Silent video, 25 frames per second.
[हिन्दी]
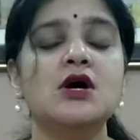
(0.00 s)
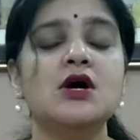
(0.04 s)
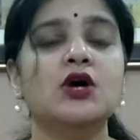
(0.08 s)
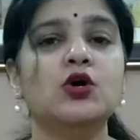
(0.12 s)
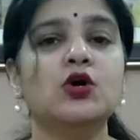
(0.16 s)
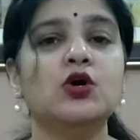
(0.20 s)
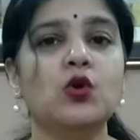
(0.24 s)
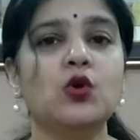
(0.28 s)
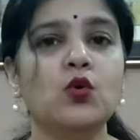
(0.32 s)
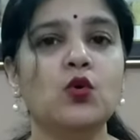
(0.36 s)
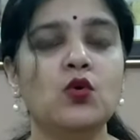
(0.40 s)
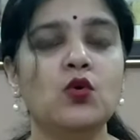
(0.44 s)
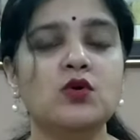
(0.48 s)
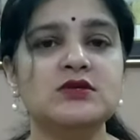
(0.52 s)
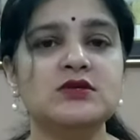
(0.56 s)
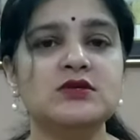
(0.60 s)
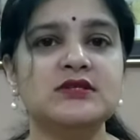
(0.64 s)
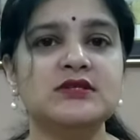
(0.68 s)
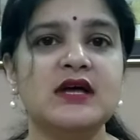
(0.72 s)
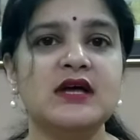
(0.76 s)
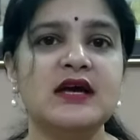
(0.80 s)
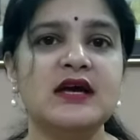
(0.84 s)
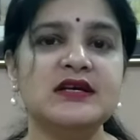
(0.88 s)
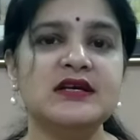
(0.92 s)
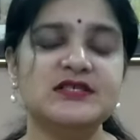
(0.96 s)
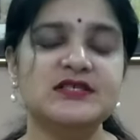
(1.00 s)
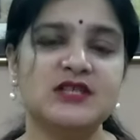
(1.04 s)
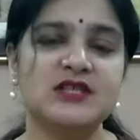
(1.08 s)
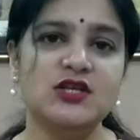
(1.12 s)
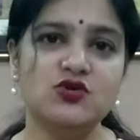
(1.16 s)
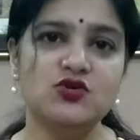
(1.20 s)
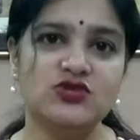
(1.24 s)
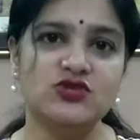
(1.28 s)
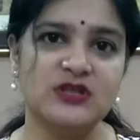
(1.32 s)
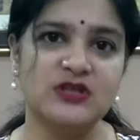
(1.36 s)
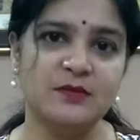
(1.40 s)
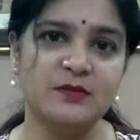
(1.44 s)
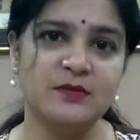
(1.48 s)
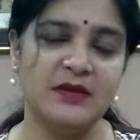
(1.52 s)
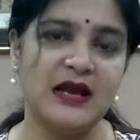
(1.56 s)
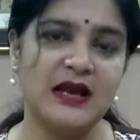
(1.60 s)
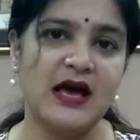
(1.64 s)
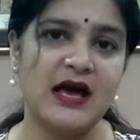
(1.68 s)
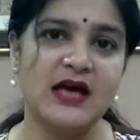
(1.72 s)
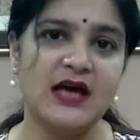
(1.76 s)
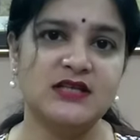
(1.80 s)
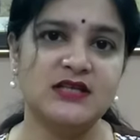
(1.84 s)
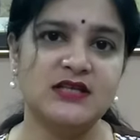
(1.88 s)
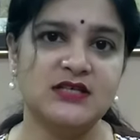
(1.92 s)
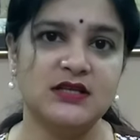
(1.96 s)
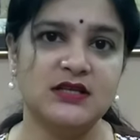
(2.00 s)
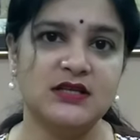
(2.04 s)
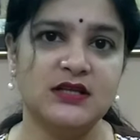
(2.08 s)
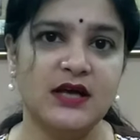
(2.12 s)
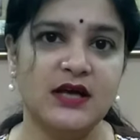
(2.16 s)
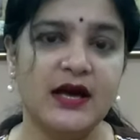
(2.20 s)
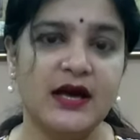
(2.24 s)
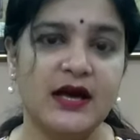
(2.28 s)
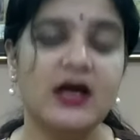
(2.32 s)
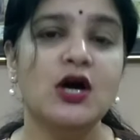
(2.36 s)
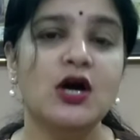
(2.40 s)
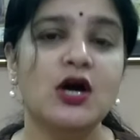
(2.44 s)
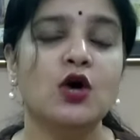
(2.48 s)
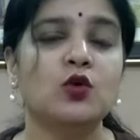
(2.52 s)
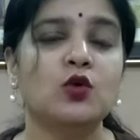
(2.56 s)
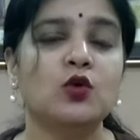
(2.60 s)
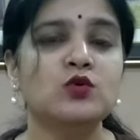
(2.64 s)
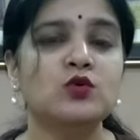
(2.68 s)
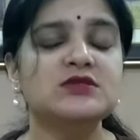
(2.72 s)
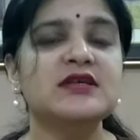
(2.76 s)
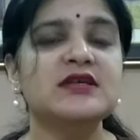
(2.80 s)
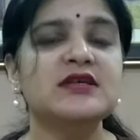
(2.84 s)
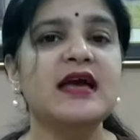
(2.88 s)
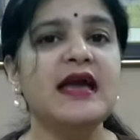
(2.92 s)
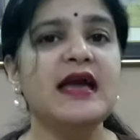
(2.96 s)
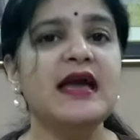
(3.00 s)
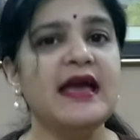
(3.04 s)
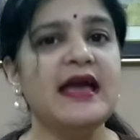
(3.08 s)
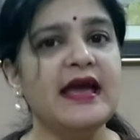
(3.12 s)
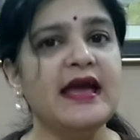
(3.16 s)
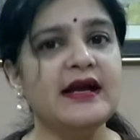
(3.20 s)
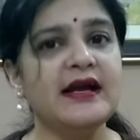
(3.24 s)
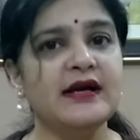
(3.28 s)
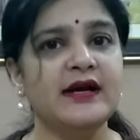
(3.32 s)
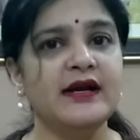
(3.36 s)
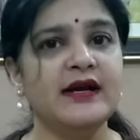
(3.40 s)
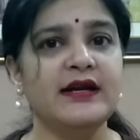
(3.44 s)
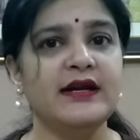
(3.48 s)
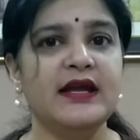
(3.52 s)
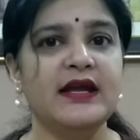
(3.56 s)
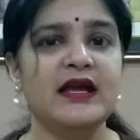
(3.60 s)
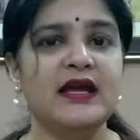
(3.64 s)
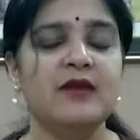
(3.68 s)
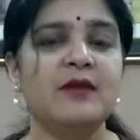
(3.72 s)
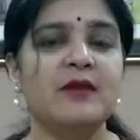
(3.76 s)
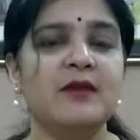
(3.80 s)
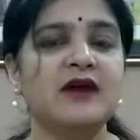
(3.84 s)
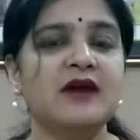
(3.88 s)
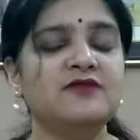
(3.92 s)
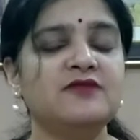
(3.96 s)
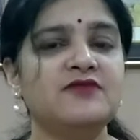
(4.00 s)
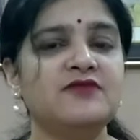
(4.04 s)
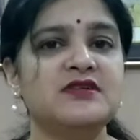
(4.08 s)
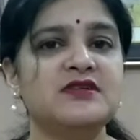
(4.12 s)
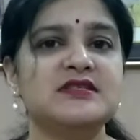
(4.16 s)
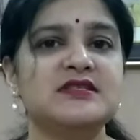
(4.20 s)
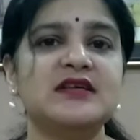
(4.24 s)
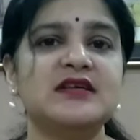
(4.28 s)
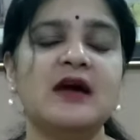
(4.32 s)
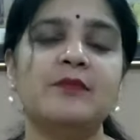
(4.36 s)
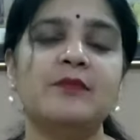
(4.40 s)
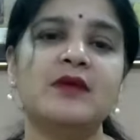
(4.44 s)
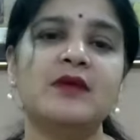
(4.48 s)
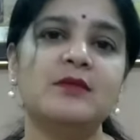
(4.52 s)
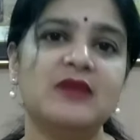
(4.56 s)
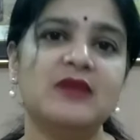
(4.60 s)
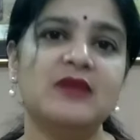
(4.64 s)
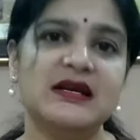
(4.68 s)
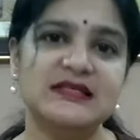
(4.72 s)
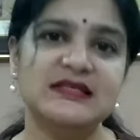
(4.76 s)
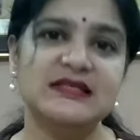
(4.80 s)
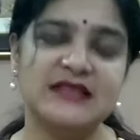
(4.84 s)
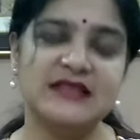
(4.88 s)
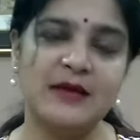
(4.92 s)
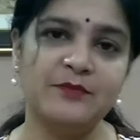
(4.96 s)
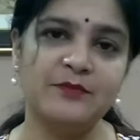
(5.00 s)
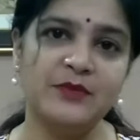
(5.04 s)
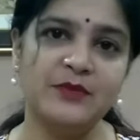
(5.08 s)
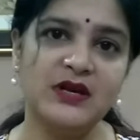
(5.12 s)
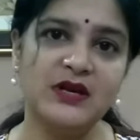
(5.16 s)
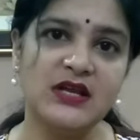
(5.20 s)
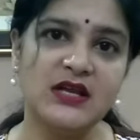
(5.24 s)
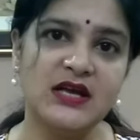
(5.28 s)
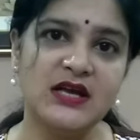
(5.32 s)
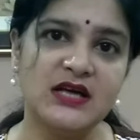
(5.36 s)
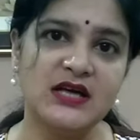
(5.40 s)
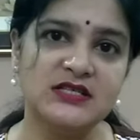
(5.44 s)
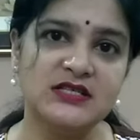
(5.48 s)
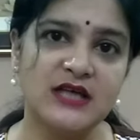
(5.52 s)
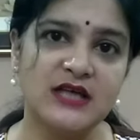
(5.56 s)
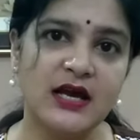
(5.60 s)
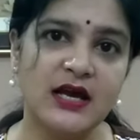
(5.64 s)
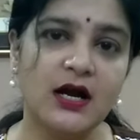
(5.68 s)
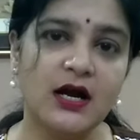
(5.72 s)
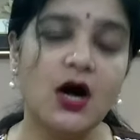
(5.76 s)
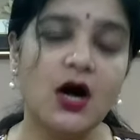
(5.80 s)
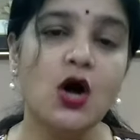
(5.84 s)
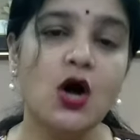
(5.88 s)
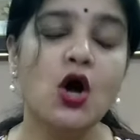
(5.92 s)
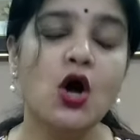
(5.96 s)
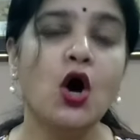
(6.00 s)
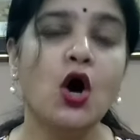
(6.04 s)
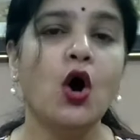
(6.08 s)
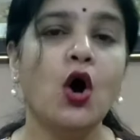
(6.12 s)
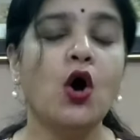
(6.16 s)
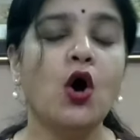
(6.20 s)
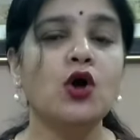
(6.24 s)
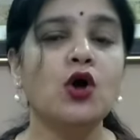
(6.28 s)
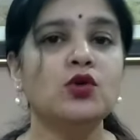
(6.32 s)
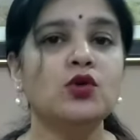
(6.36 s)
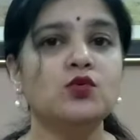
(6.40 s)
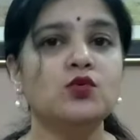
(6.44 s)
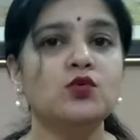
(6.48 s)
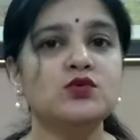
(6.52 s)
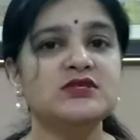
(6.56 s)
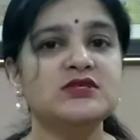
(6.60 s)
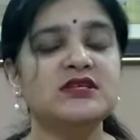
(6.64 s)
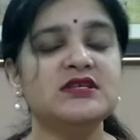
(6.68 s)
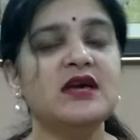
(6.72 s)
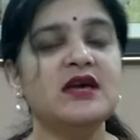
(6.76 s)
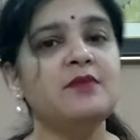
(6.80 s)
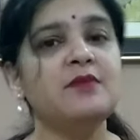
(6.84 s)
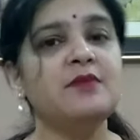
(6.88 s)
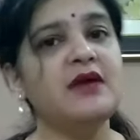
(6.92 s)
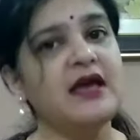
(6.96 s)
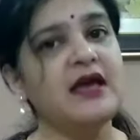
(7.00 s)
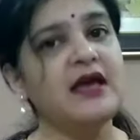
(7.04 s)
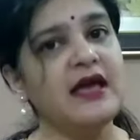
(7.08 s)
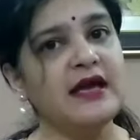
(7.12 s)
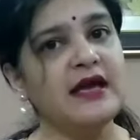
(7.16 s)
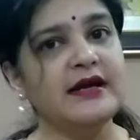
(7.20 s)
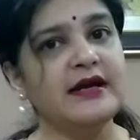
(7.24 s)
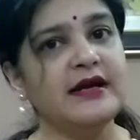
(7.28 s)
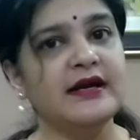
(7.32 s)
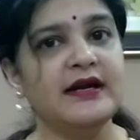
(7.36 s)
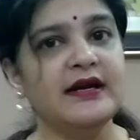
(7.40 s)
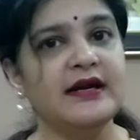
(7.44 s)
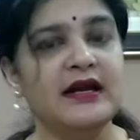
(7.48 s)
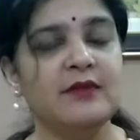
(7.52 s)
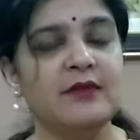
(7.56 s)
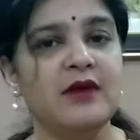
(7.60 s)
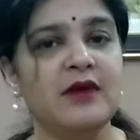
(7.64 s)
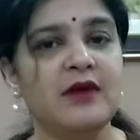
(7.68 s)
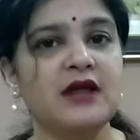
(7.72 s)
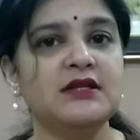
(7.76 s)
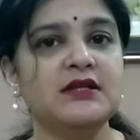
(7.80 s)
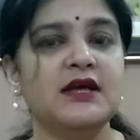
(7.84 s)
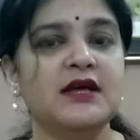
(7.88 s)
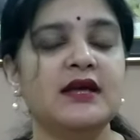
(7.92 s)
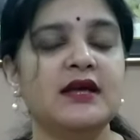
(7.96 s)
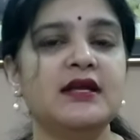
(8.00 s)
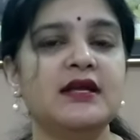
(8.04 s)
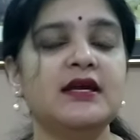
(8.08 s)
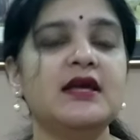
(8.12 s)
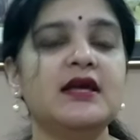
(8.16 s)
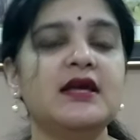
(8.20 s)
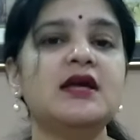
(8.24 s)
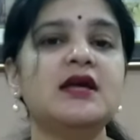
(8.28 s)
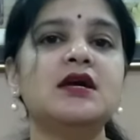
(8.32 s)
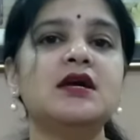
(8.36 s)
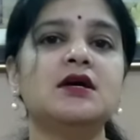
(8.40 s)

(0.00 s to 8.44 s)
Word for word: ग्लूकोज का एक सोल्यूशन पिलाया जाता है उसके एक घंटे के बाद फिर से आपका ब्लड सैंपल लिया जाएगा और उसके भी एक घंटे बाद यानी कि